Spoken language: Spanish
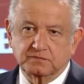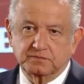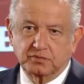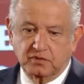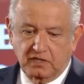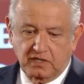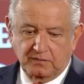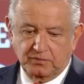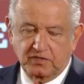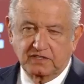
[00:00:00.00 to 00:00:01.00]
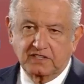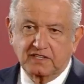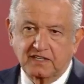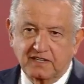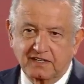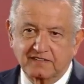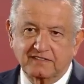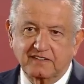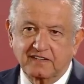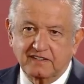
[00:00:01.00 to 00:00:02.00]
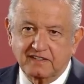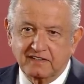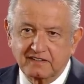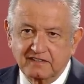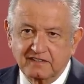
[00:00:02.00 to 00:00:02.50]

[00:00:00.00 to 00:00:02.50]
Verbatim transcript: por la política arancelaria